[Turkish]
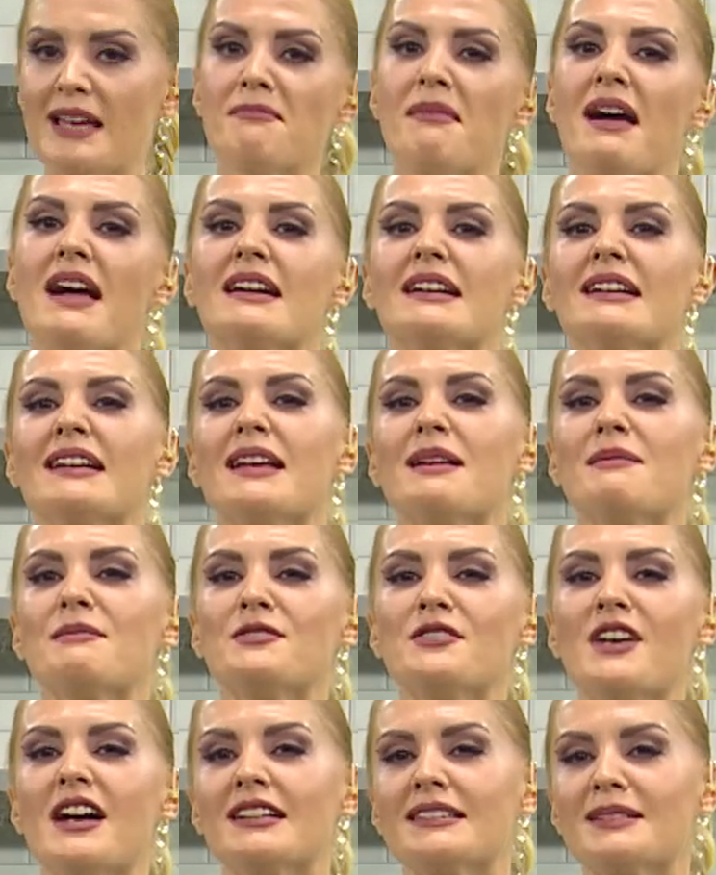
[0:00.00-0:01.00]
hemen krem
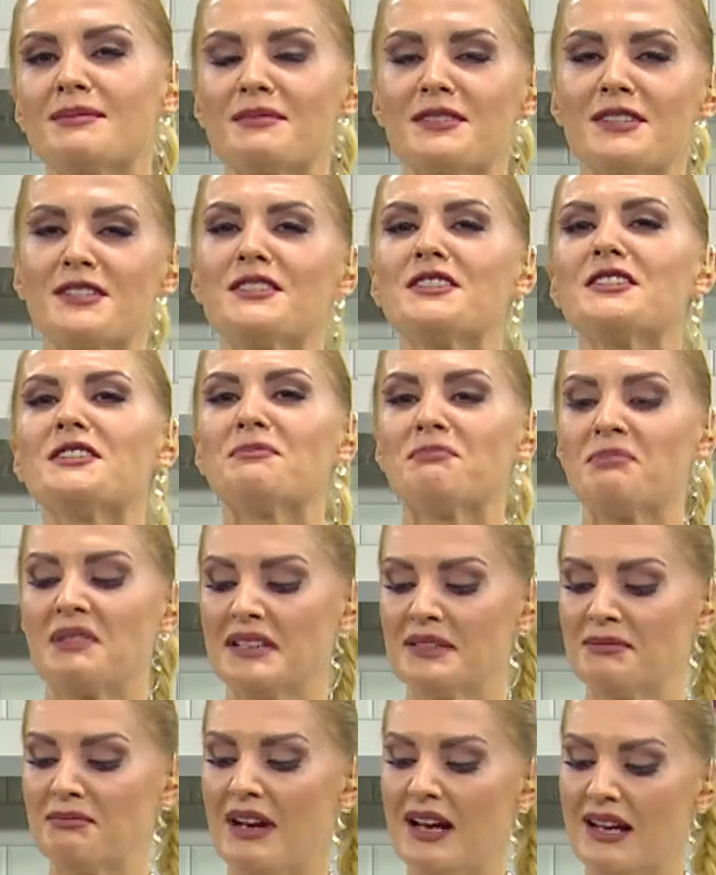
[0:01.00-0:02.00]
şantimizi
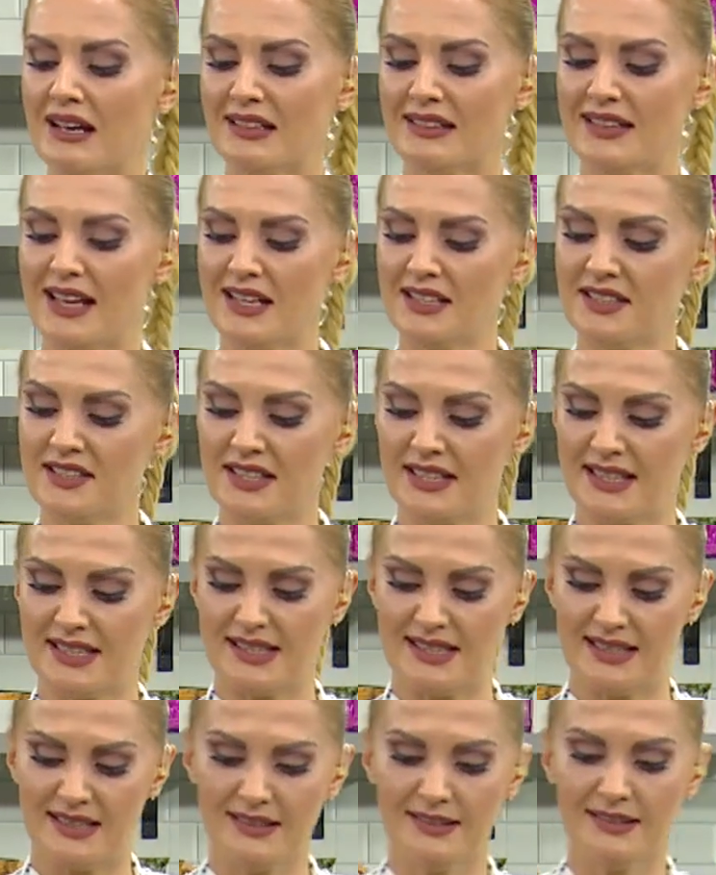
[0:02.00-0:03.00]
çırpalım aradan
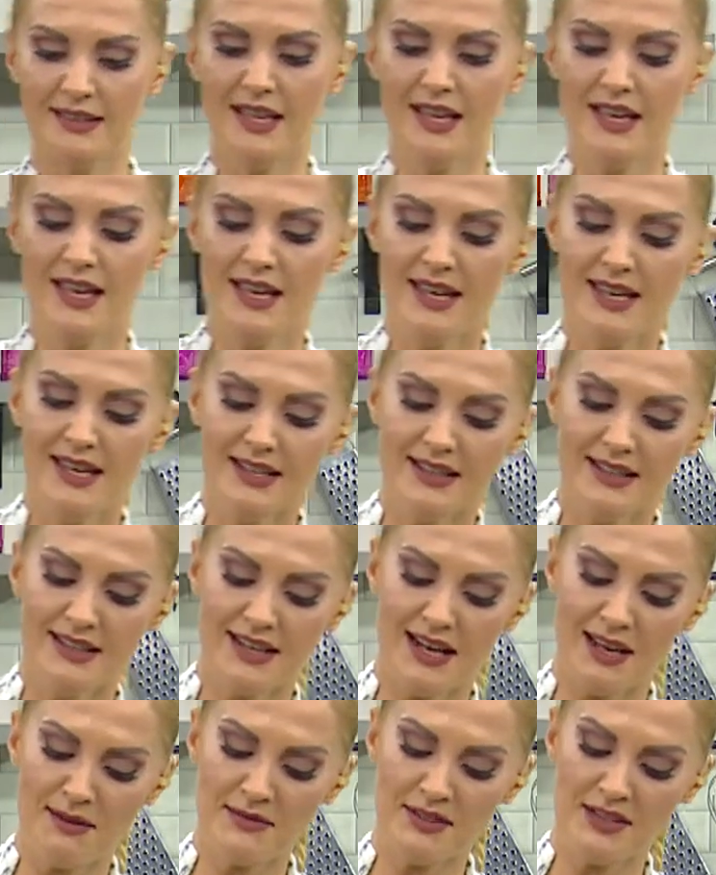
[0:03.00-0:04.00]
çıksın.
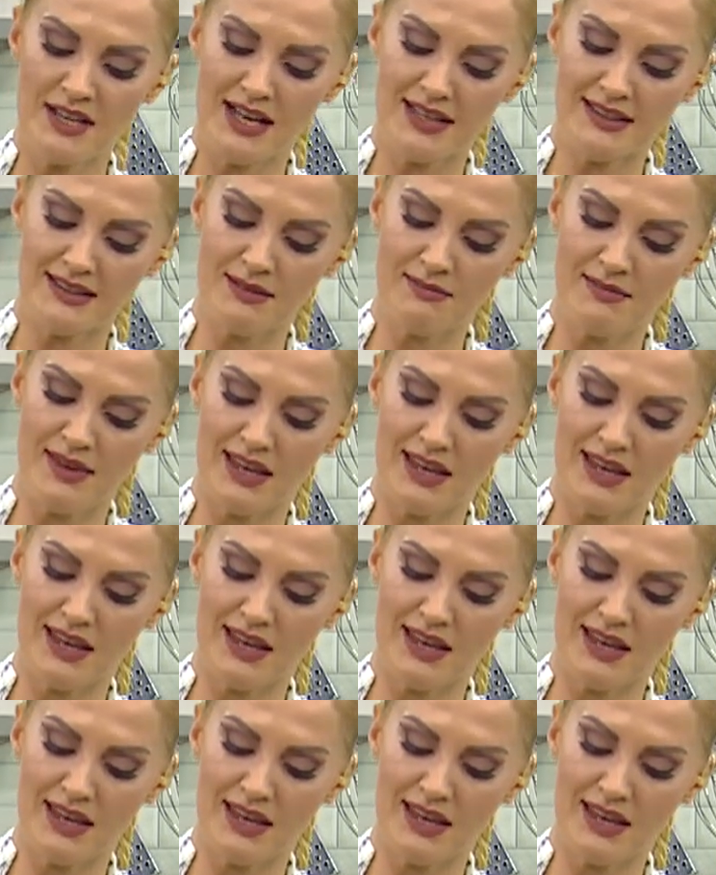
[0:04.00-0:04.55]
Krem şantimi